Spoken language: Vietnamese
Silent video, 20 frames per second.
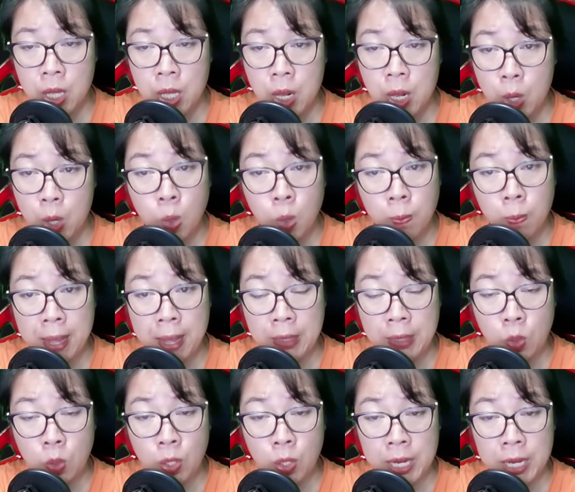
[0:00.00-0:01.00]
Lúc mẹ
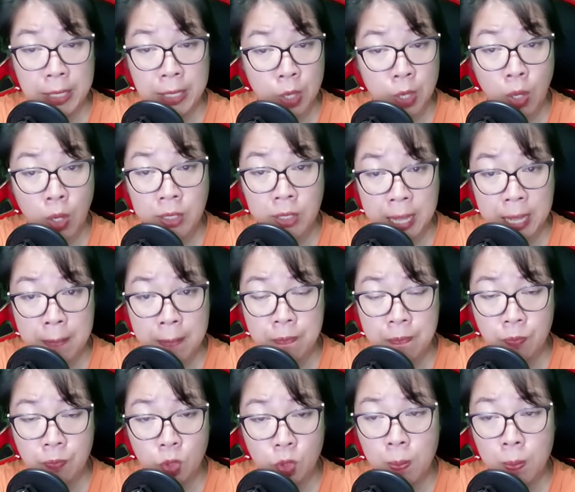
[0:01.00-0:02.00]
tôi định nói thêm,
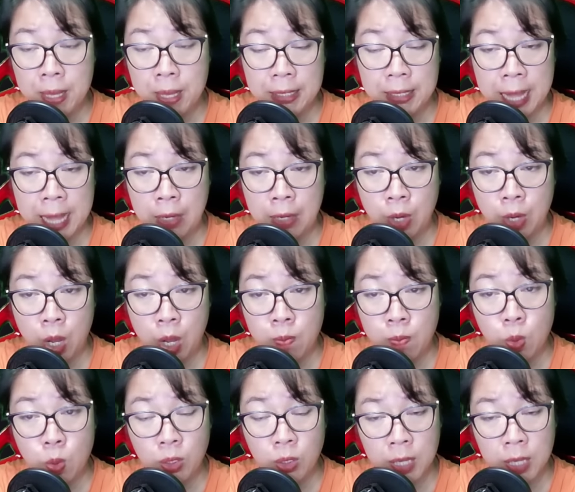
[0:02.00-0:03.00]
tôi bình thản nói
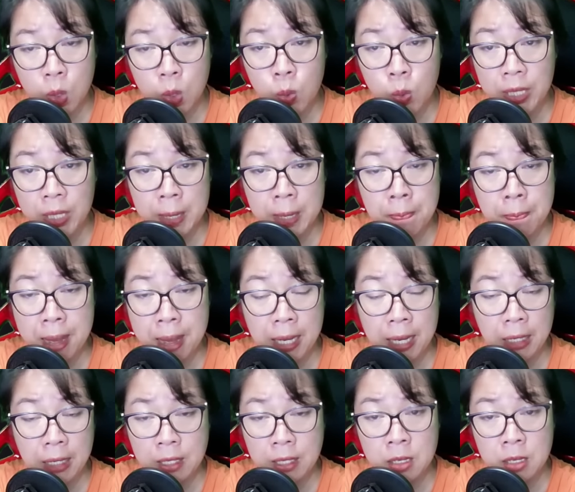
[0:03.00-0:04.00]
một câu khiến bà
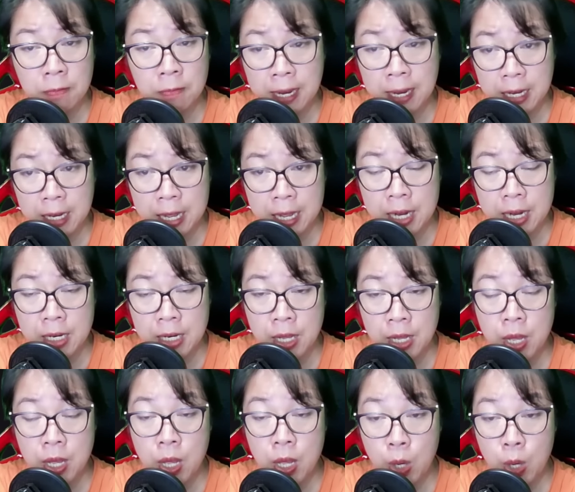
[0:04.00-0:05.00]
gần như phát điên.
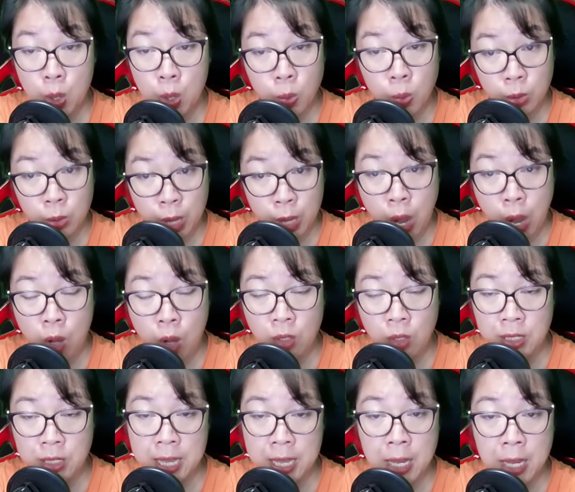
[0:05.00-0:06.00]
Lúc nhỏ,
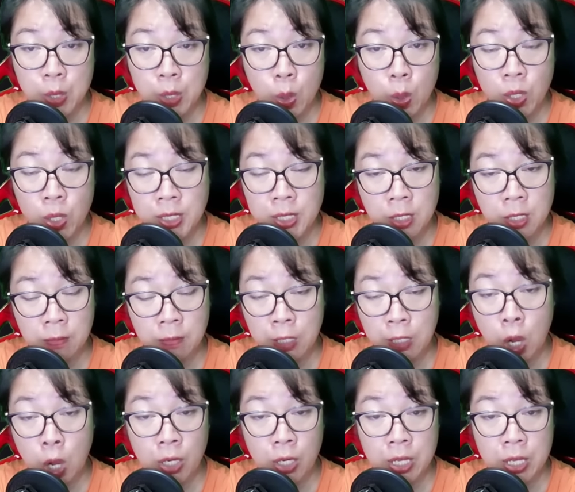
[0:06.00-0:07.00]
chị ấy đối xử với
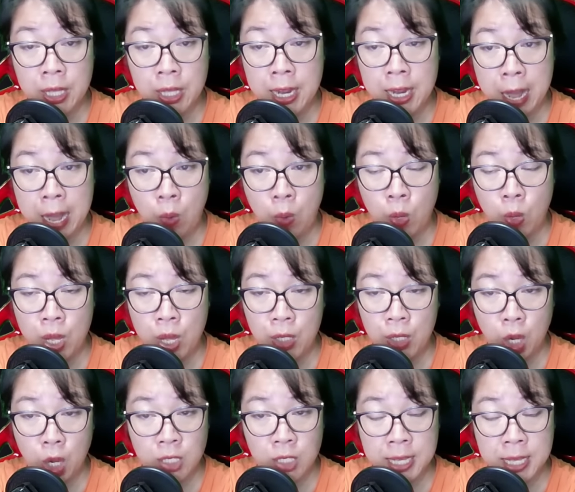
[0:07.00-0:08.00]
con như thế nào,
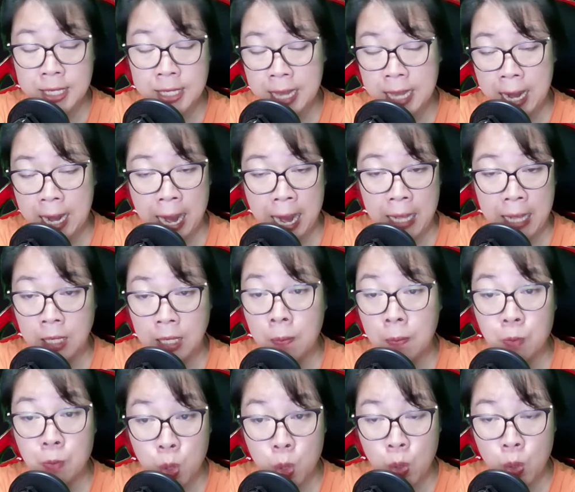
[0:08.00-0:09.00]
con sẽ trả lại gấp
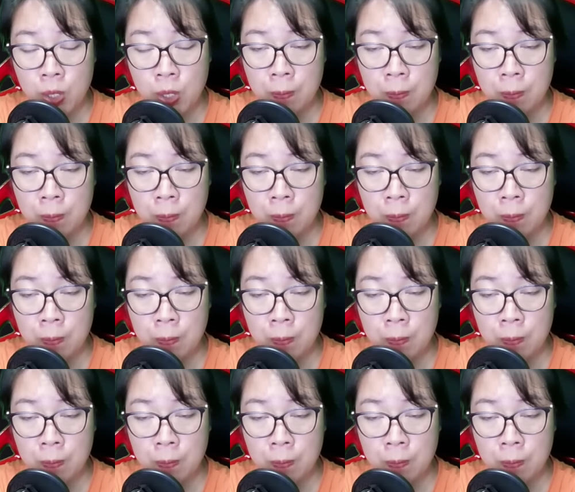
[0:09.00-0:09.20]
đôi.